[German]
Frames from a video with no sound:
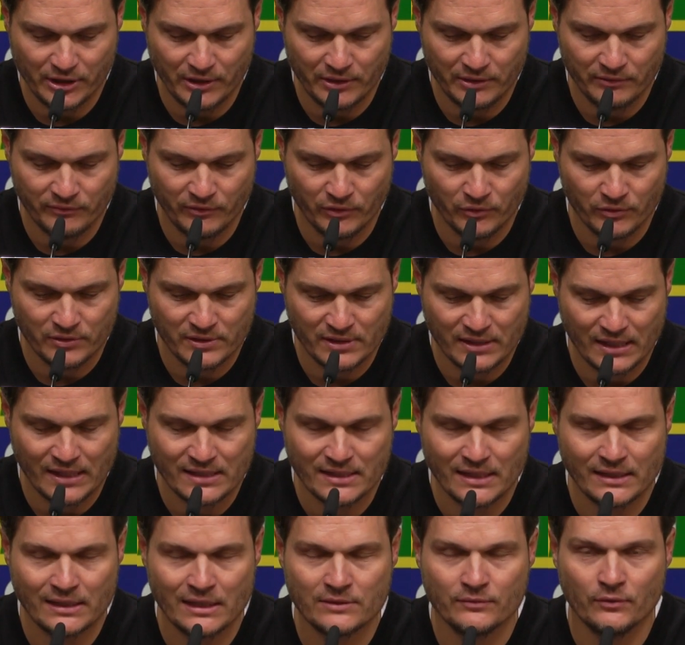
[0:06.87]
den wir uns ganz
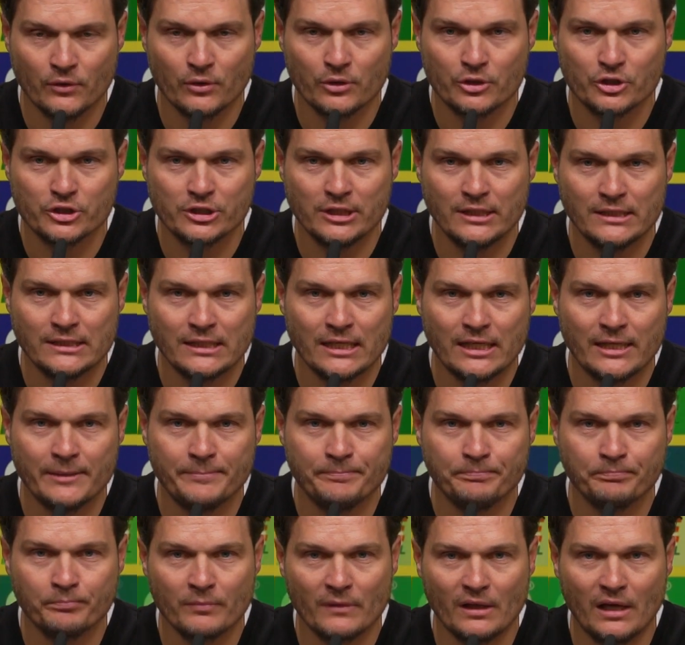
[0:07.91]
anders vorgestellt
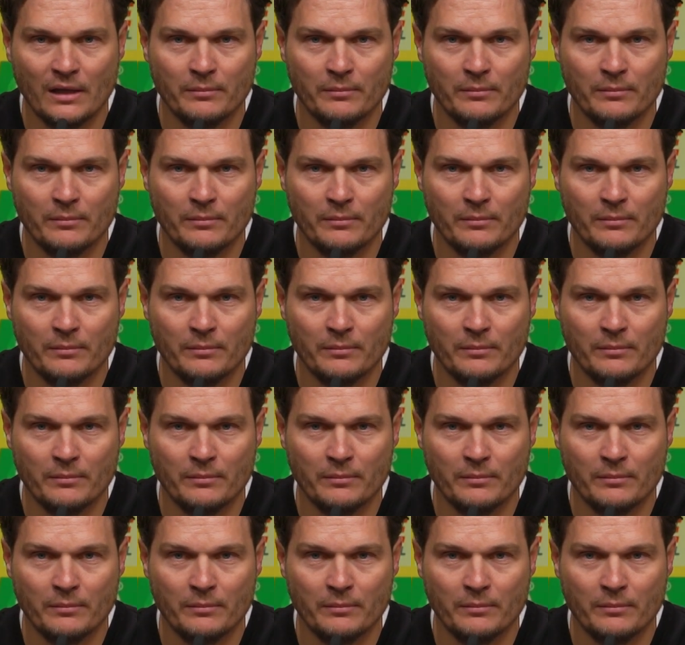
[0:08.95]
haben.